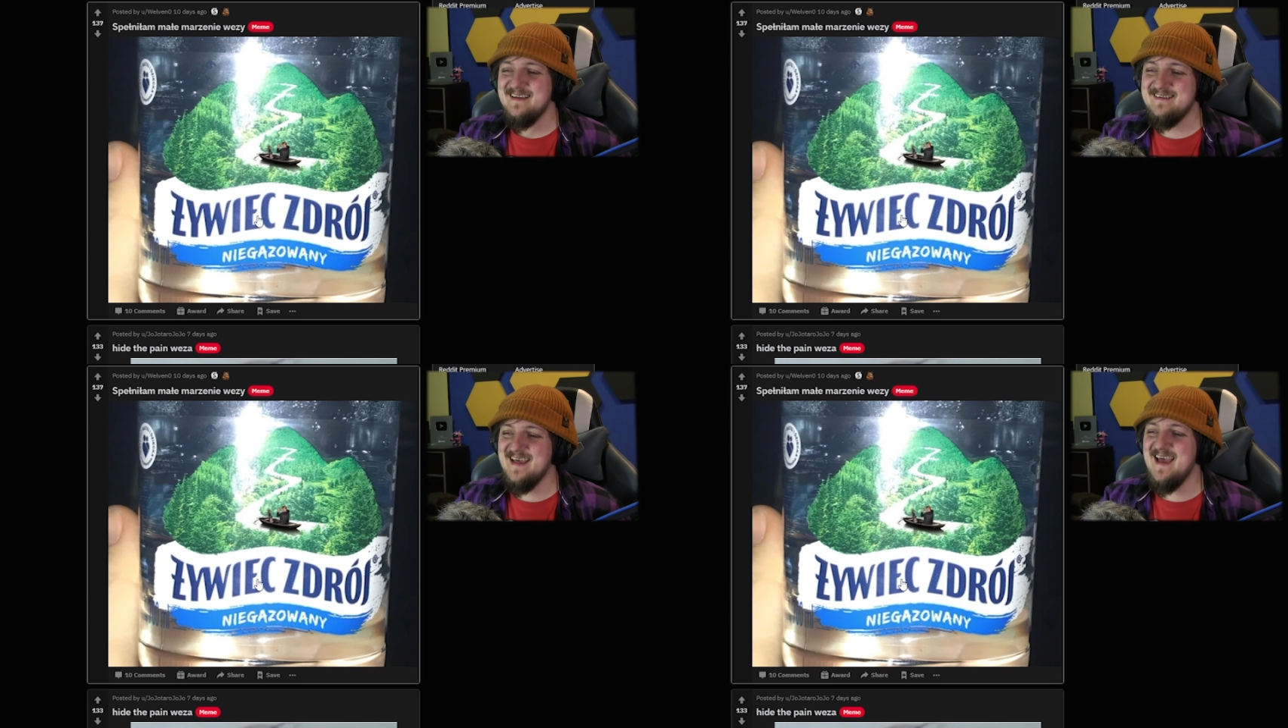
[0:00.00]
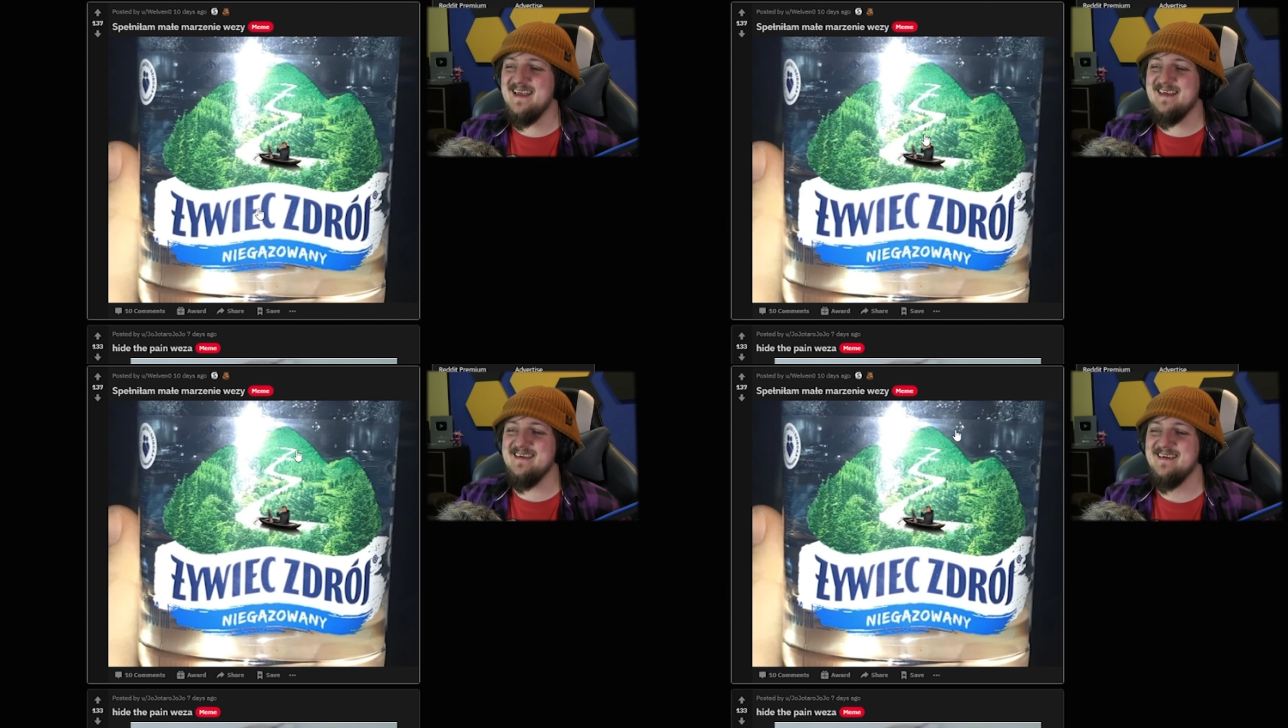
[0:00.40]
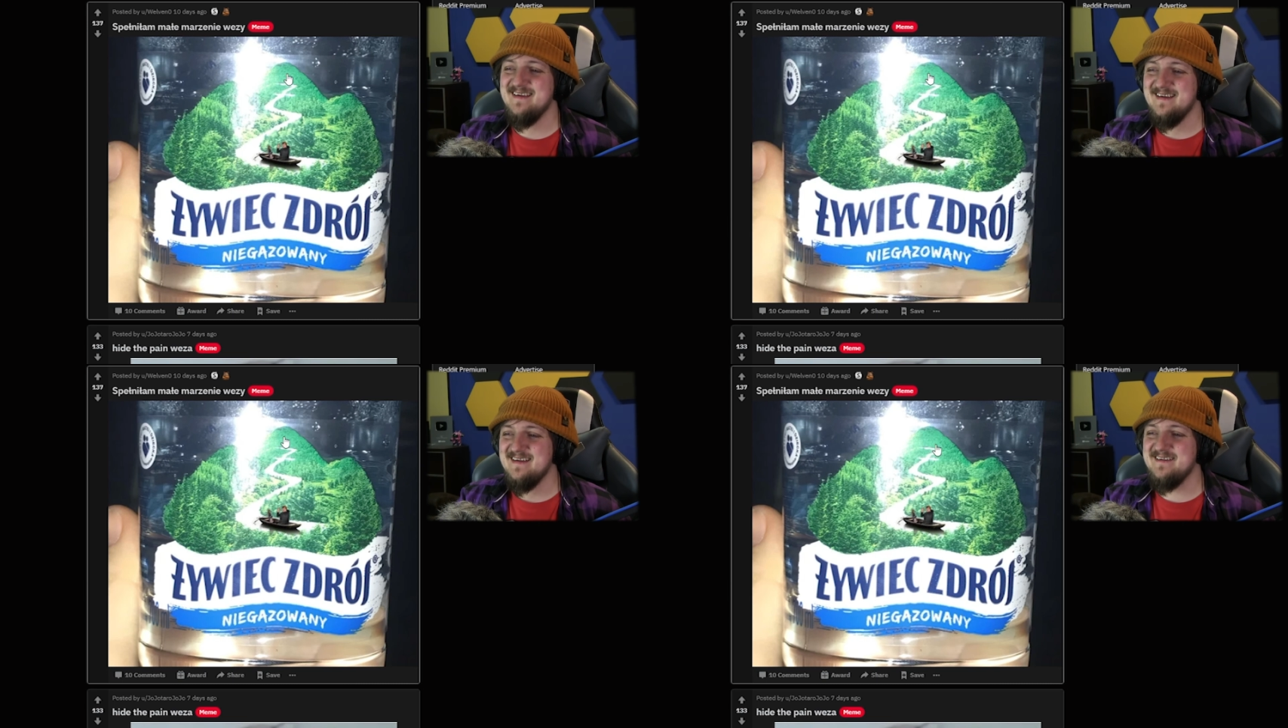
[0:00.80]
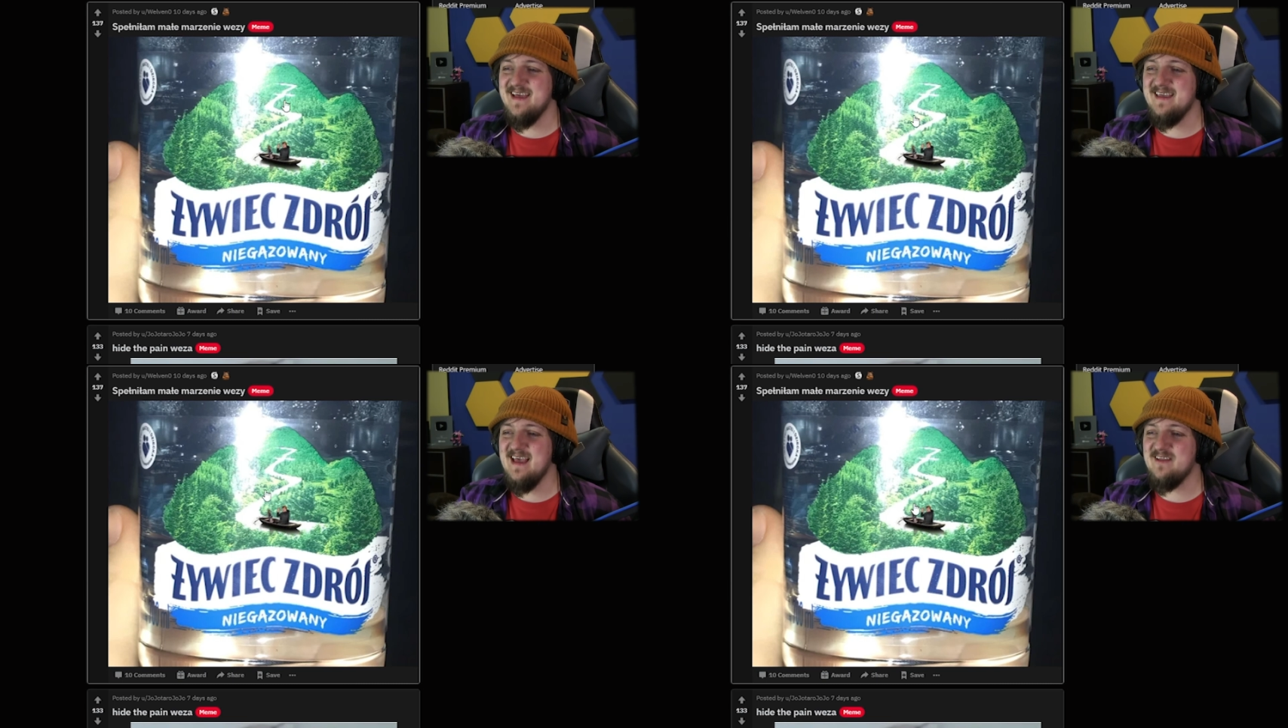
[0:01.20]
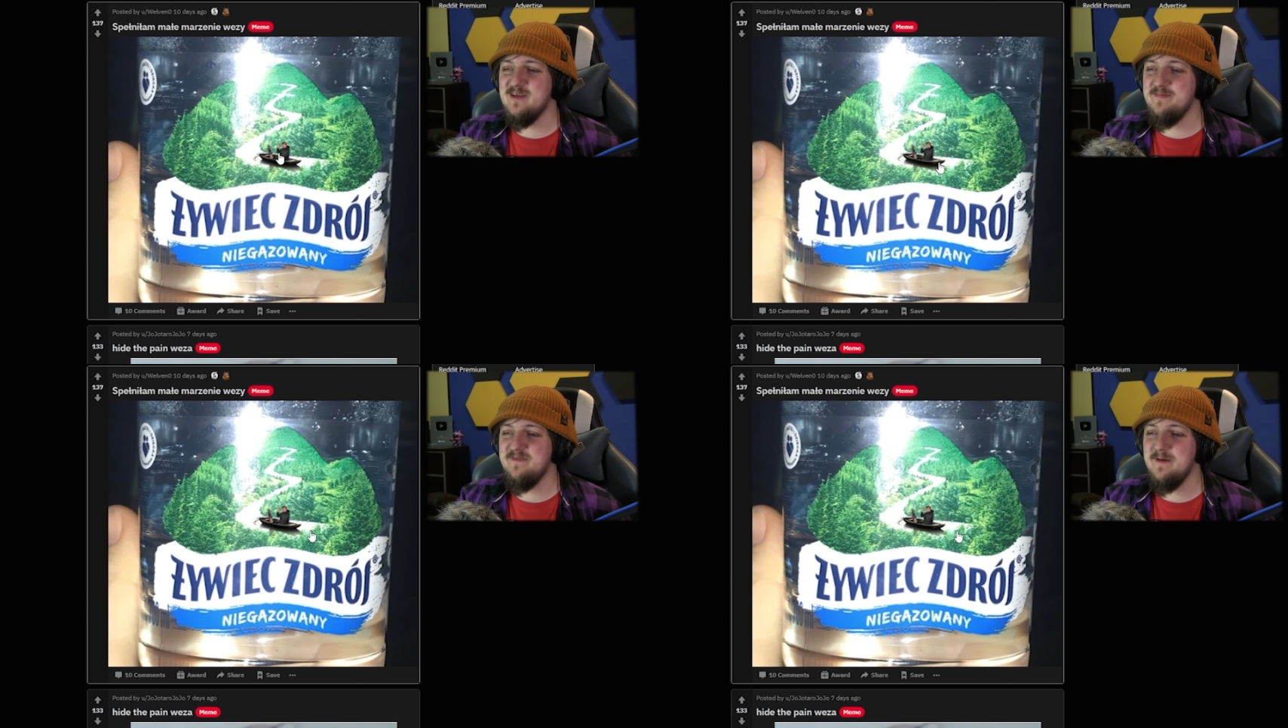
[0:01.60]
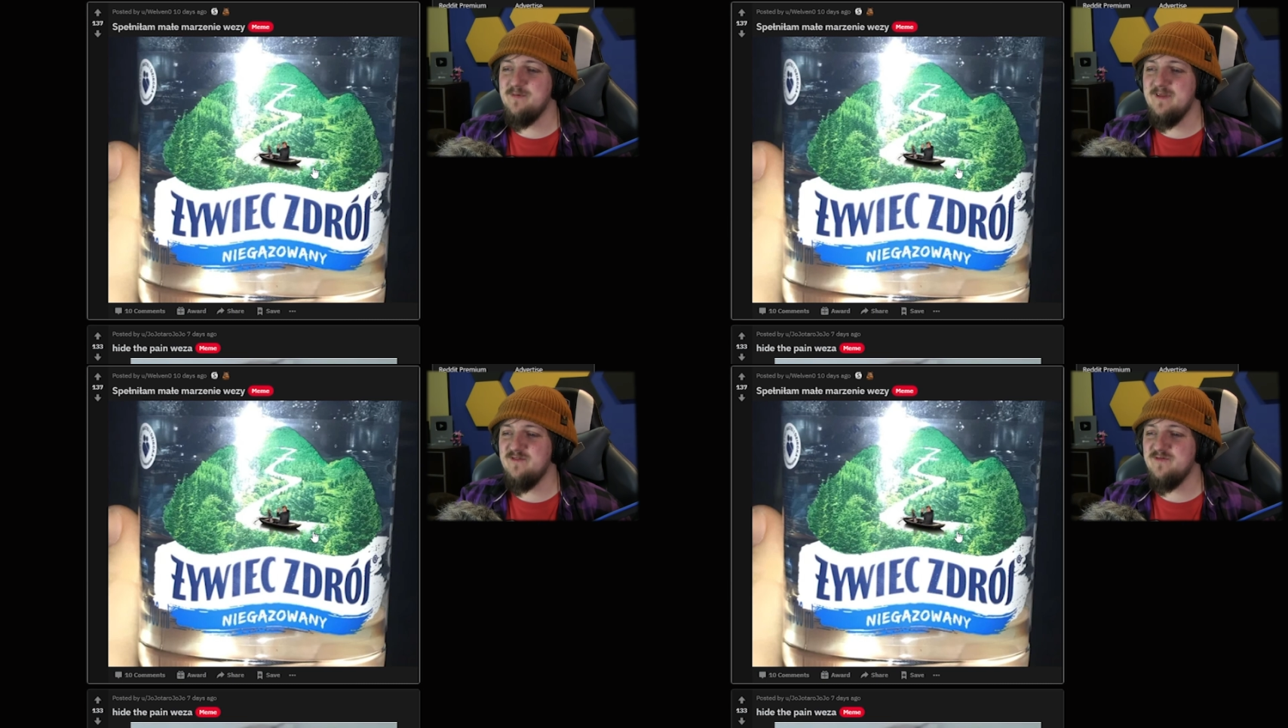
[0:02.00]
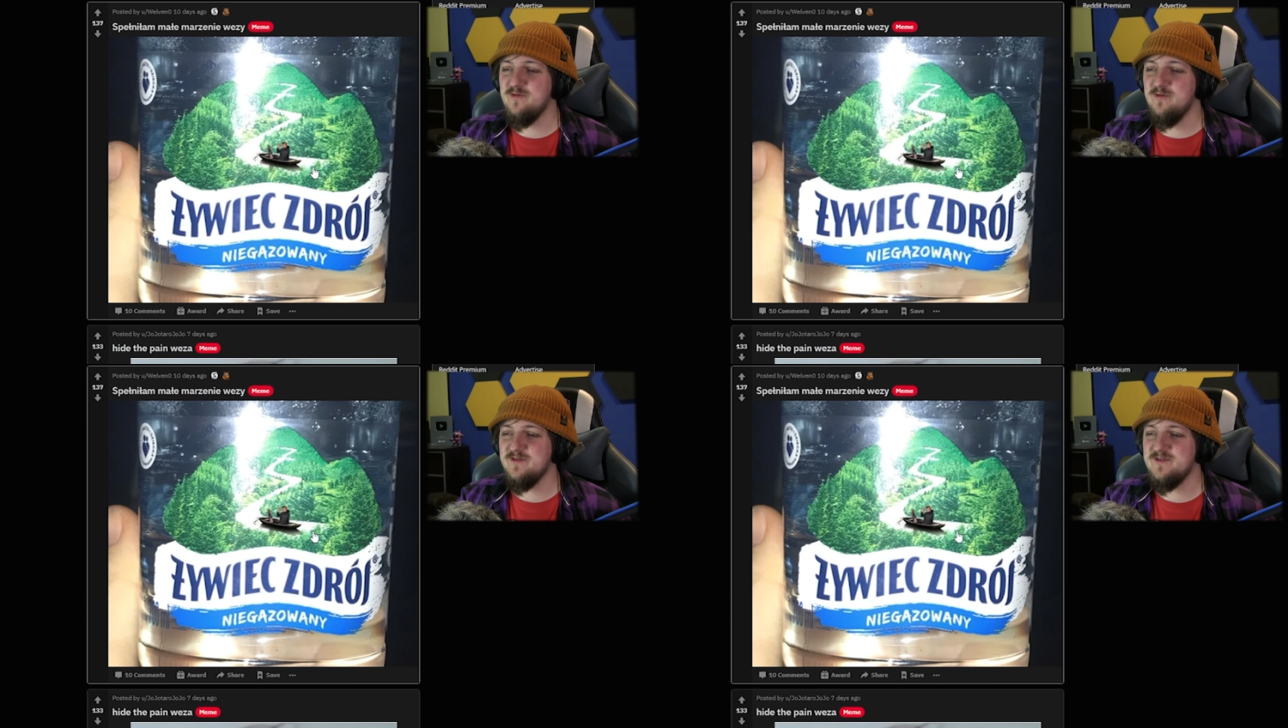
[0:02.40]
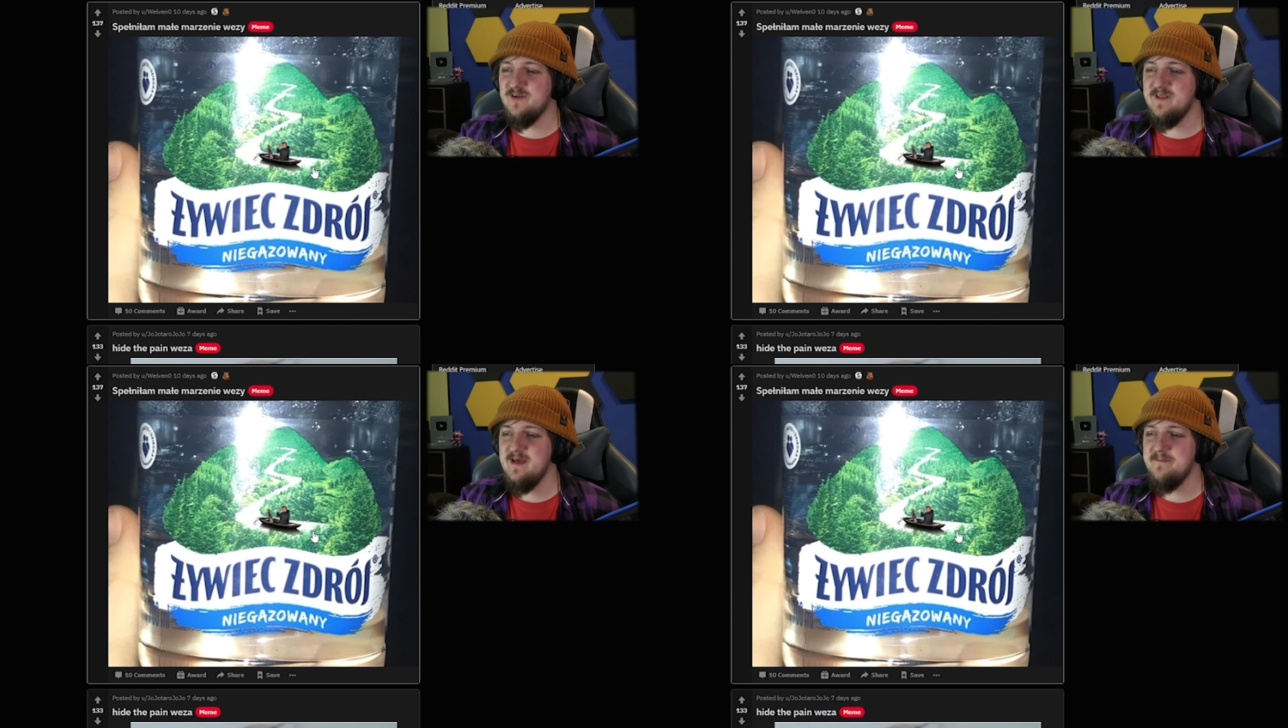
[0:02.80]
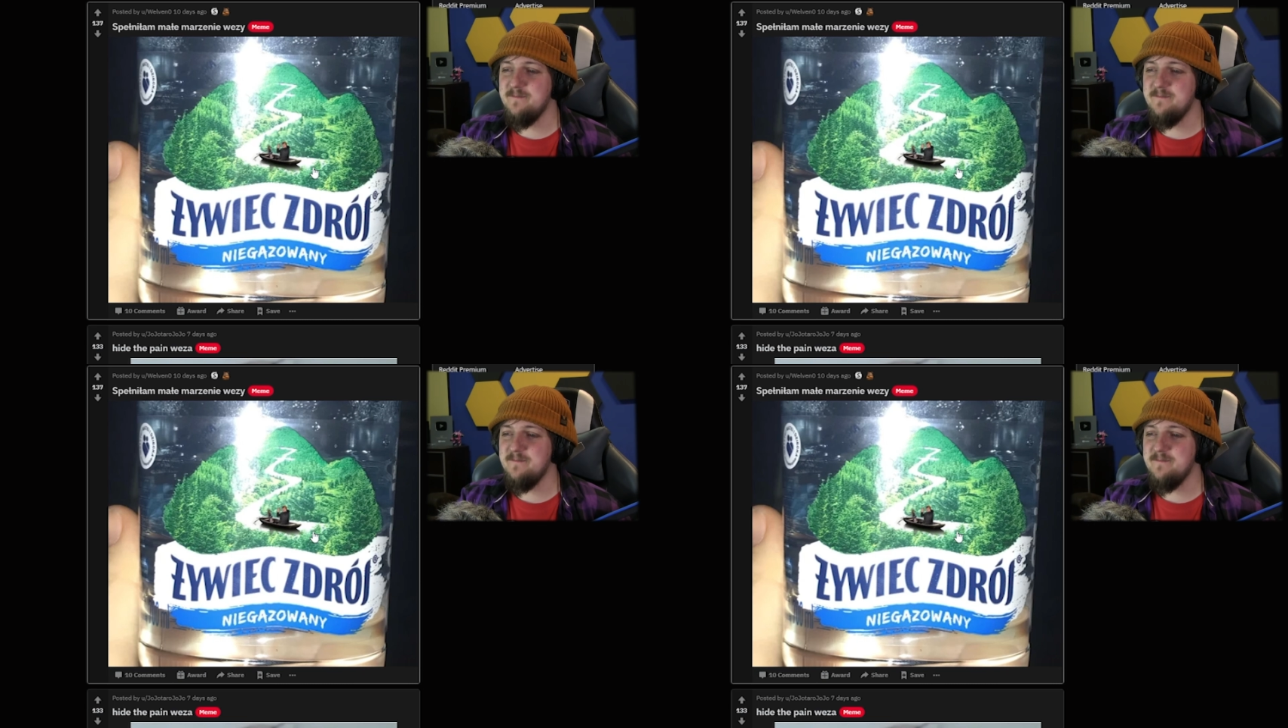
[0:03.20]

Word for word: Dzięki, dzięki. A to nie powinien płynąć w drugą stronę?